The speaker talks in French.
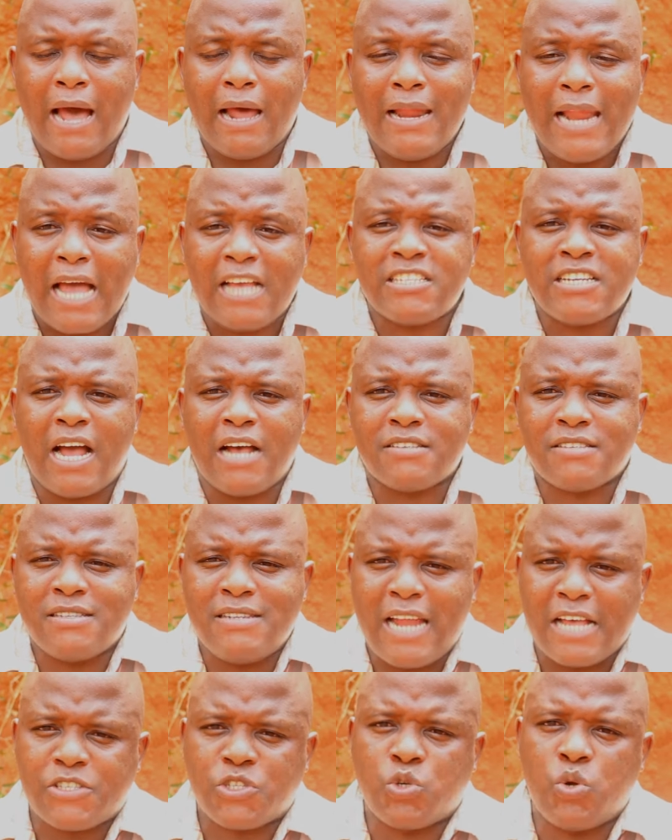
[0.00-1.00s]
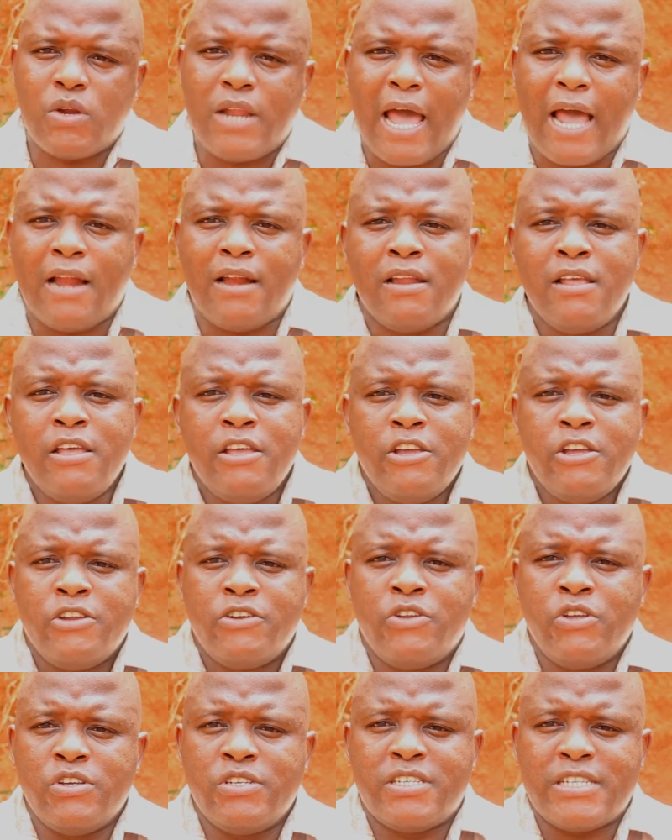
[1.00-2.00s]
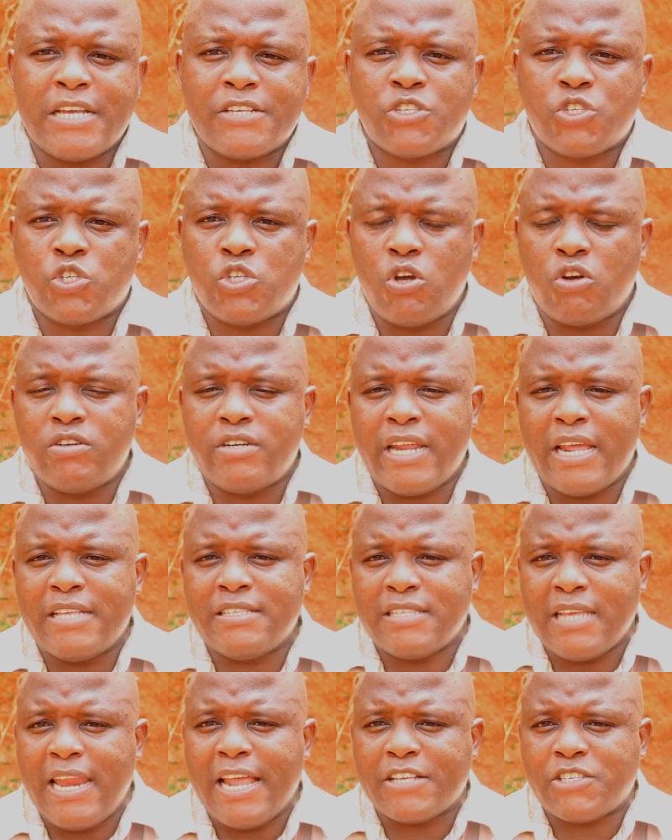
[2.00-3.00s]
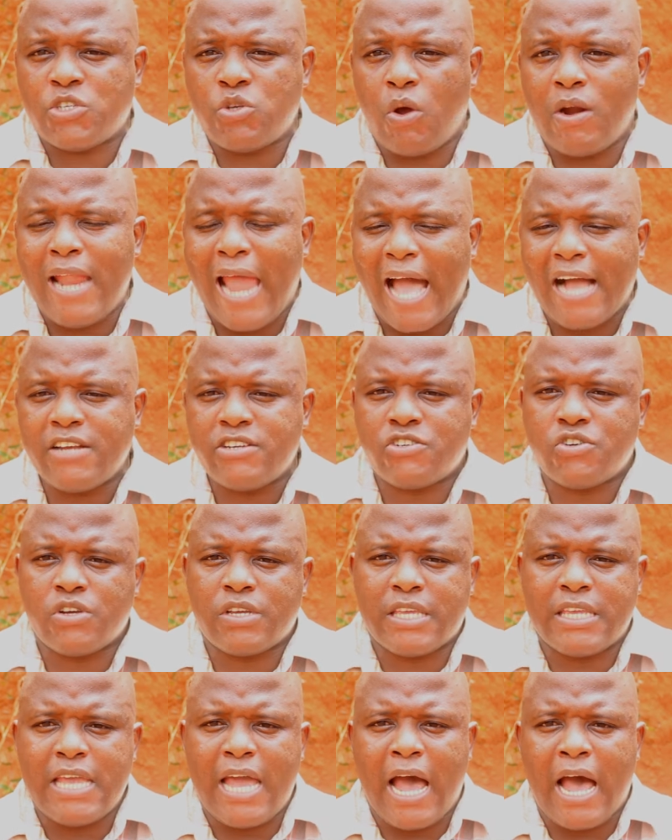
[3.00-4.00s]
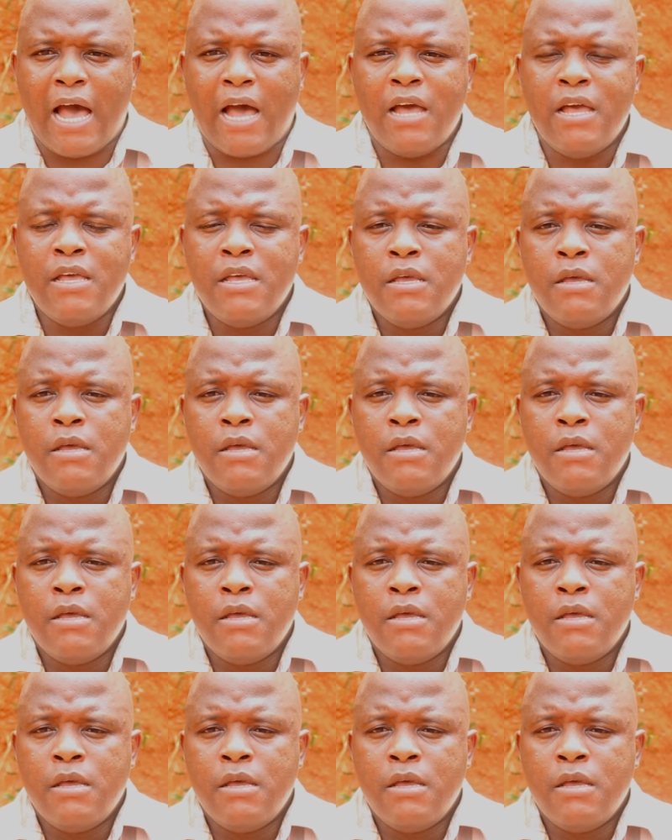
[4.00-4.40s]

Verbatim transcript: l'Agence nationale de gestion des élections, l'ANGE, qui a